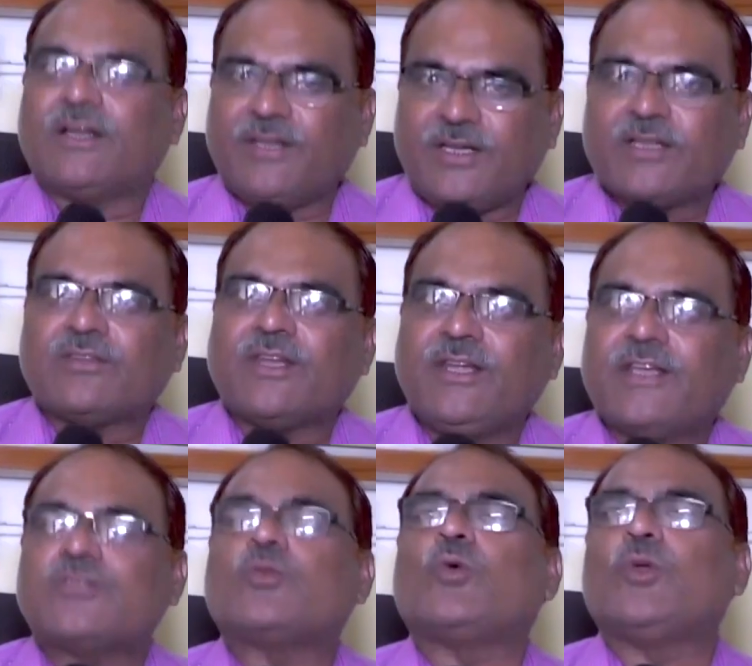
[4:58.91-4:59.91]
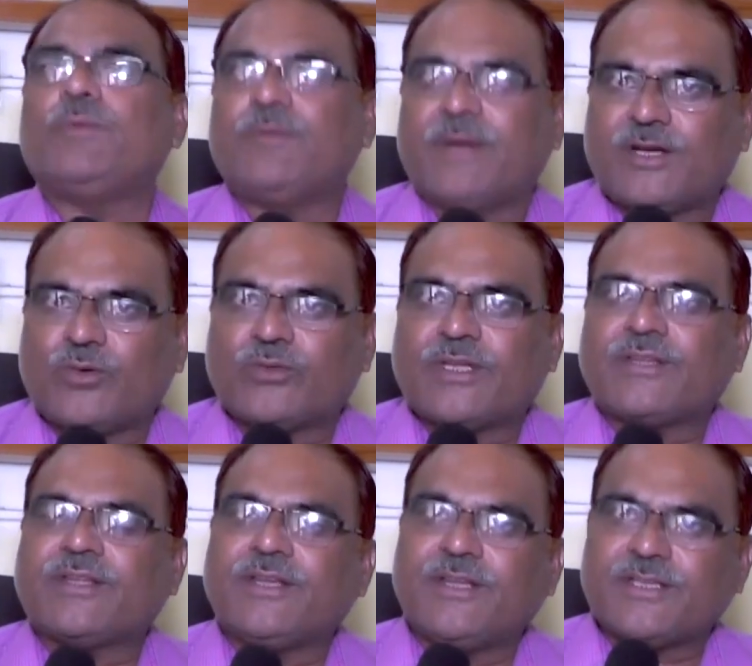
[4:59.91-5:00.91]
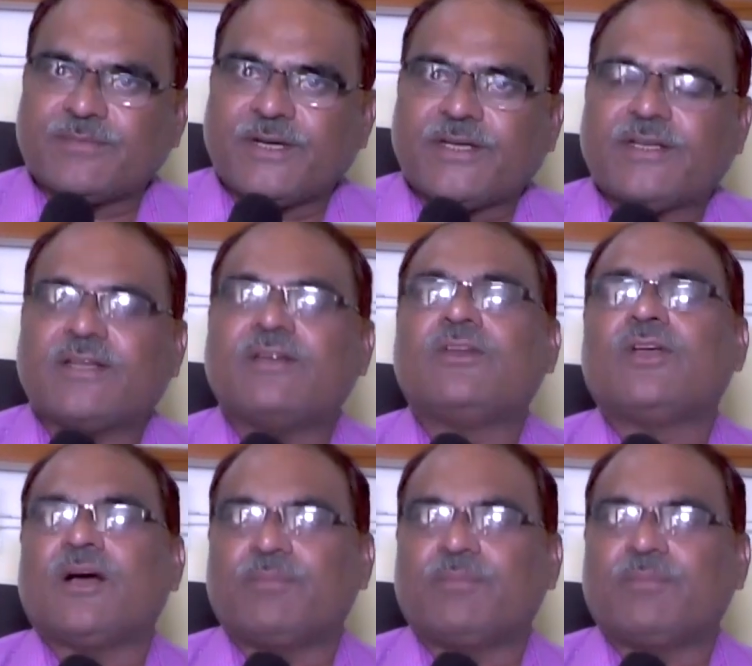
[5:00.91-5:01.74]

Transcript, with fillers: हाँ ठीक है तरीके से कोई भी मैटर होता है तरीके से कर